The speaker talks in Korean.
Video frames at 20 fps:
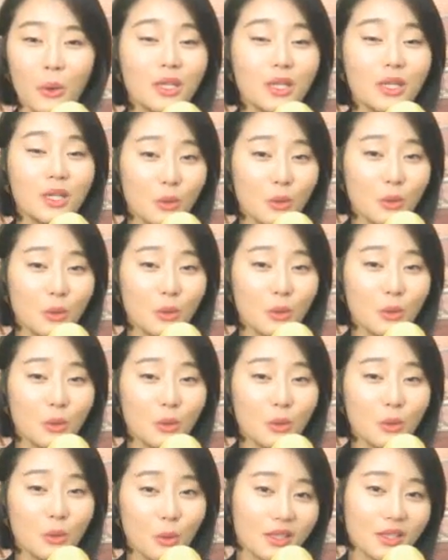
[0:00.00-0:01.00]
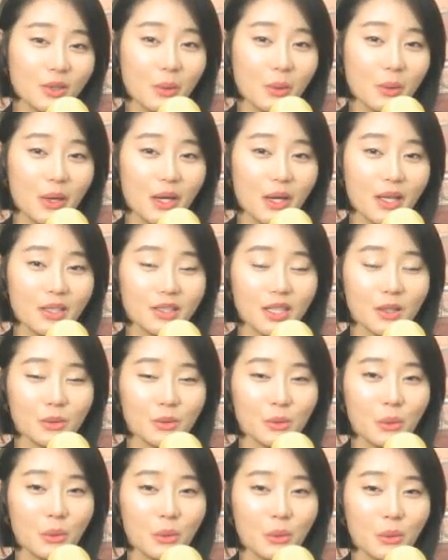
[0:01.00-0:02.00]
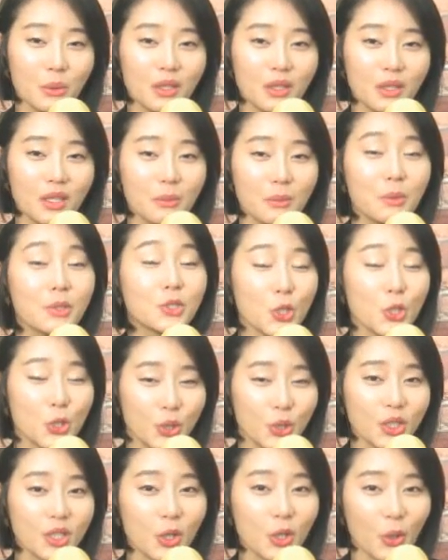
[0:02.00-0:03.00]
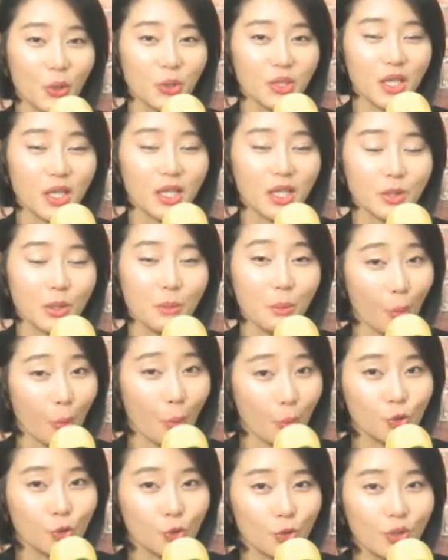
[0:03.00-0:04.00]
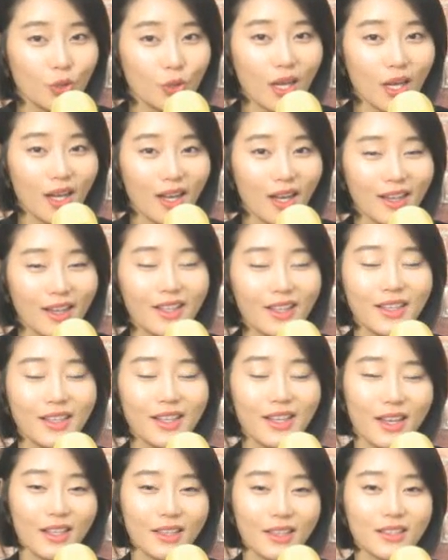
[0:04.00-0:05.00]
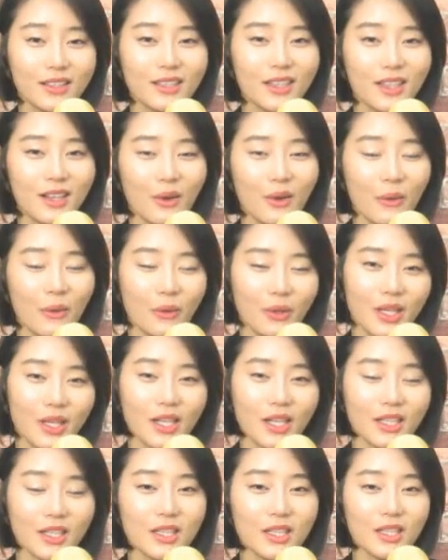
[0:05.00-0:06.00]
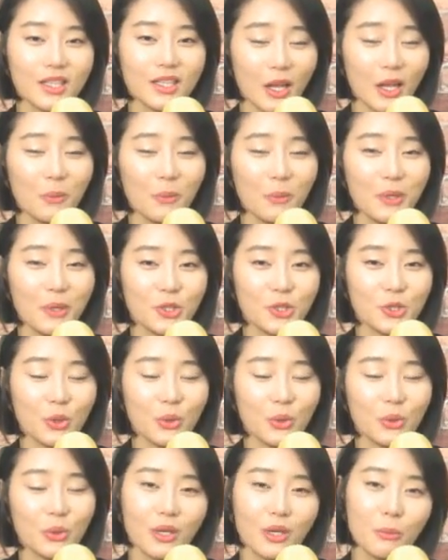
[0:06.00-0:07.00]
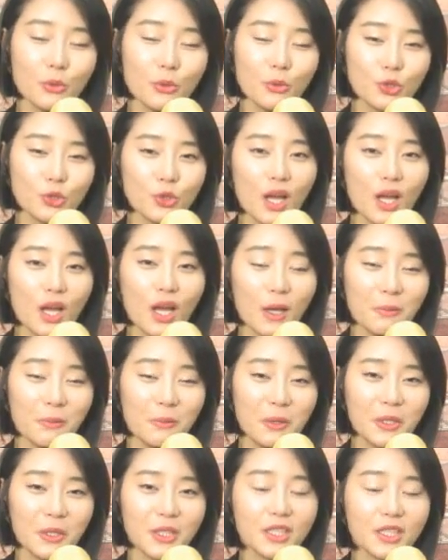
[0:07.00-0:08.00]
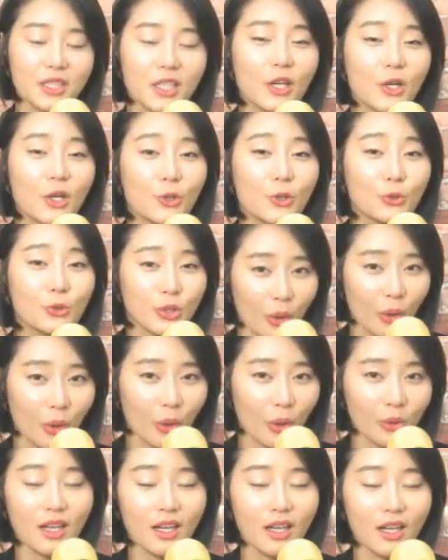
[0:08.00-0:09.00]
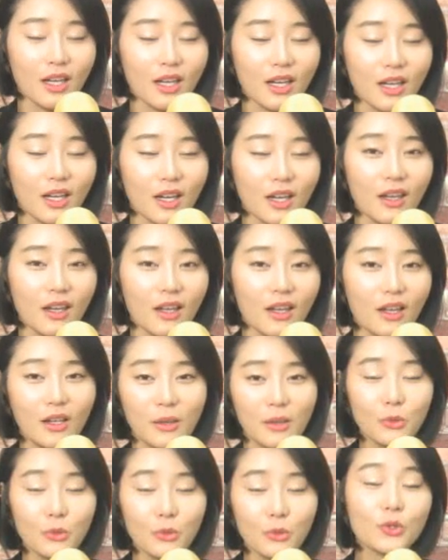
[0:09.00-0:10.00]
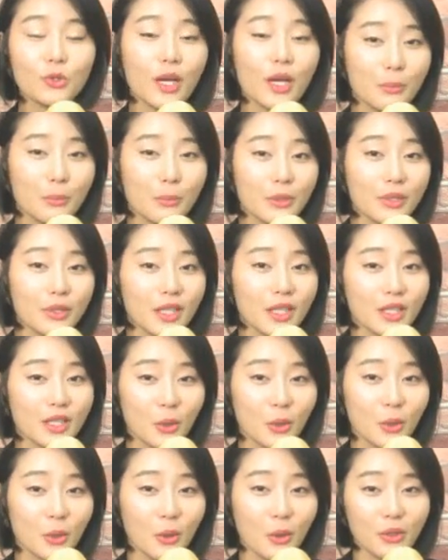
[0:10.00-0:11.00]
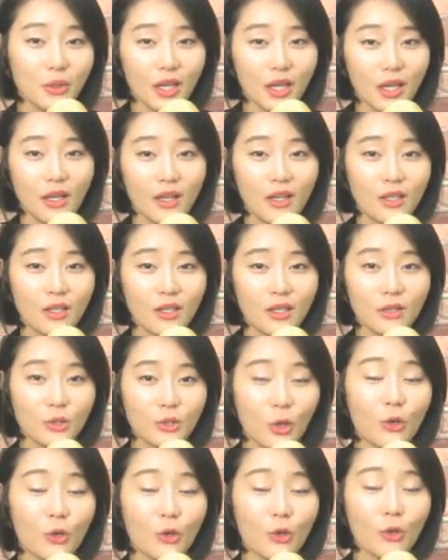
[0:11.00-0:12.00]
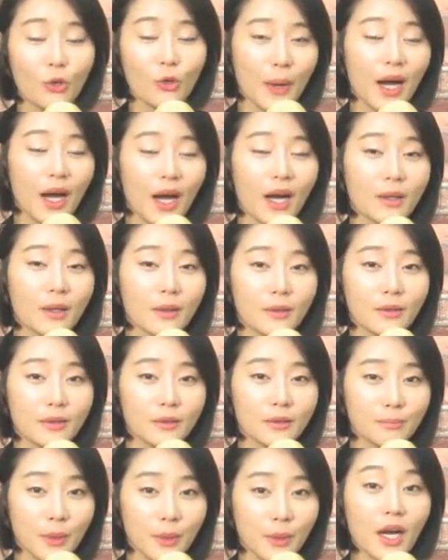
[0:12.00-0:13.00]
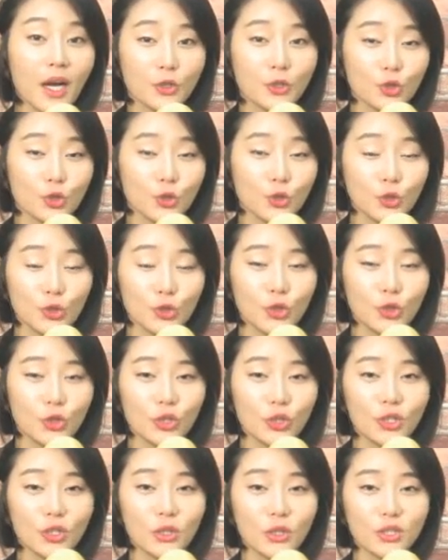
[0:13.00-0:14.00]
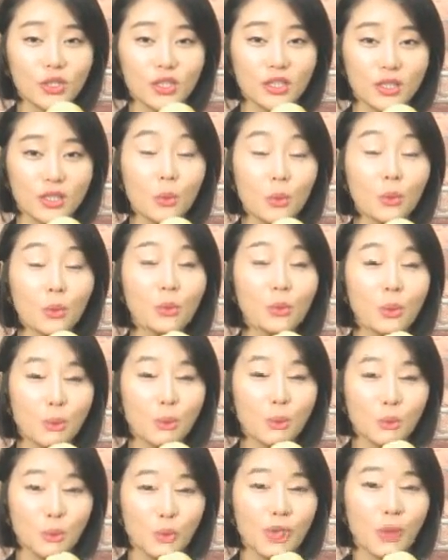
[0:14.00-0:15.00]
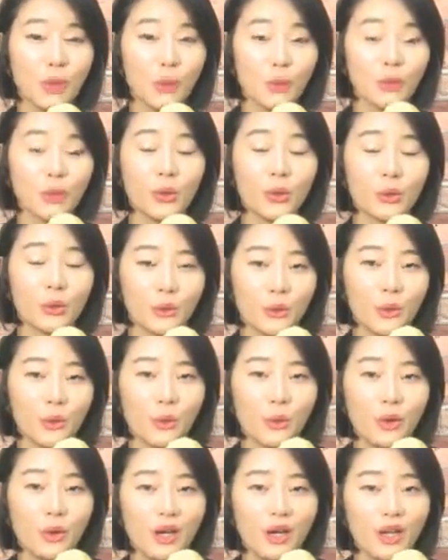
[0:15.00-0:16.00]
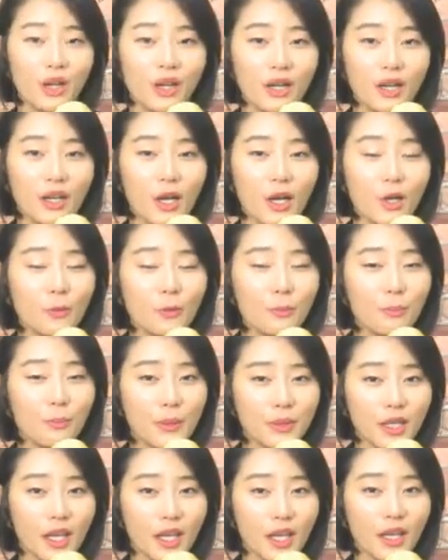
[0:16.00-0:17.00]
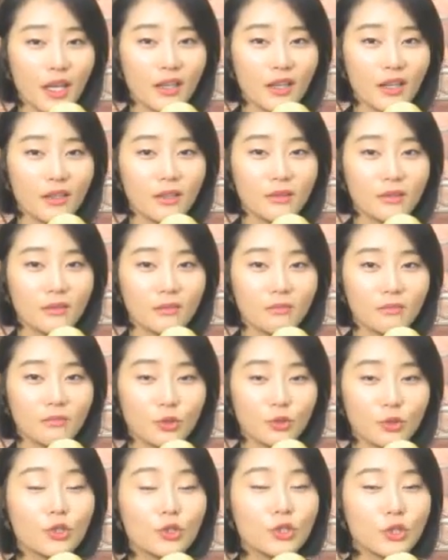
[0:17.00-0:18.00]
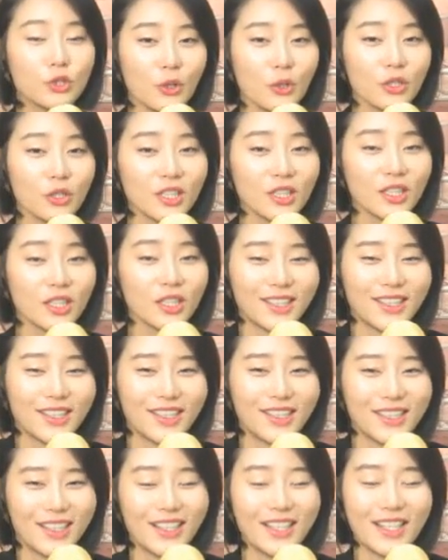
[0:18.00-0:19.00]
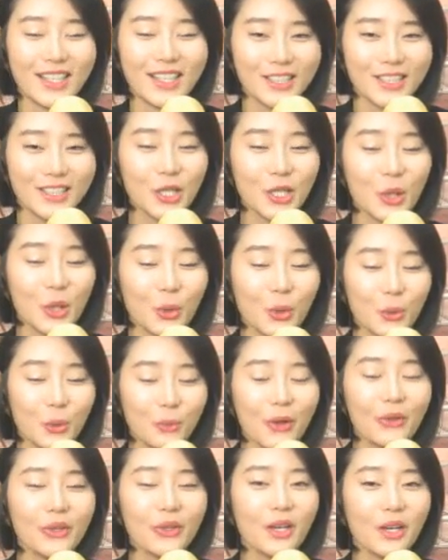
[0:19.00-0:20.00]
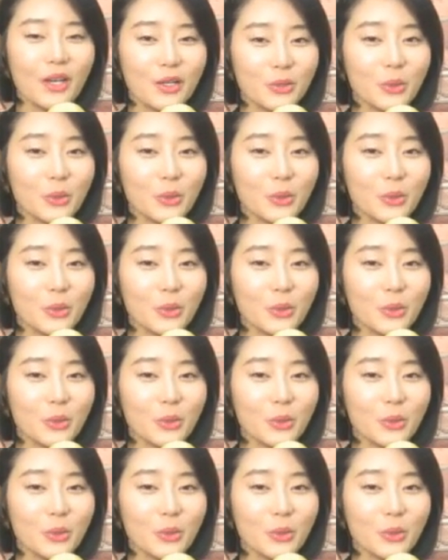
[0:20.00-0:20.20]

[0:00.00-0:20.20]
오늘 오프닝 멘트와 제가 또 밑줄 긋는 여자에서 봉숭아에 대한 어, 이야기를 나눠봤죠. 네, 봉숭아 하면은 우리 어렸을 때 봉숭아 잎을 따서 이렇게 절구에 바, 빠가지고 그것을 이제 손톱 위에 올려놓고 하룻밤 이렇게 숙성을 시켜놓으면